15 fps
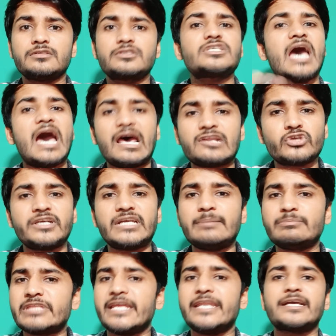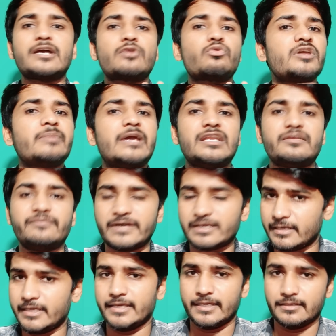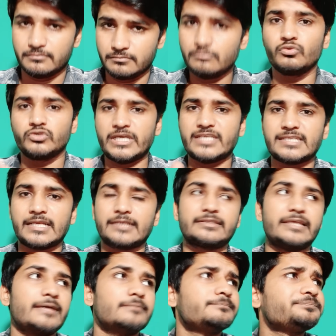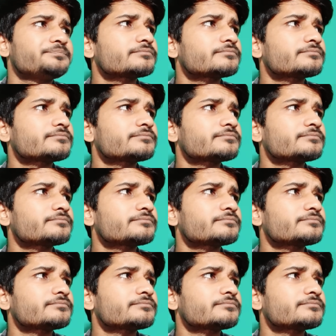सौ अटैम्प्ट देने का कोई बेनिफिट नहीं है मुझे ऐसा लगता है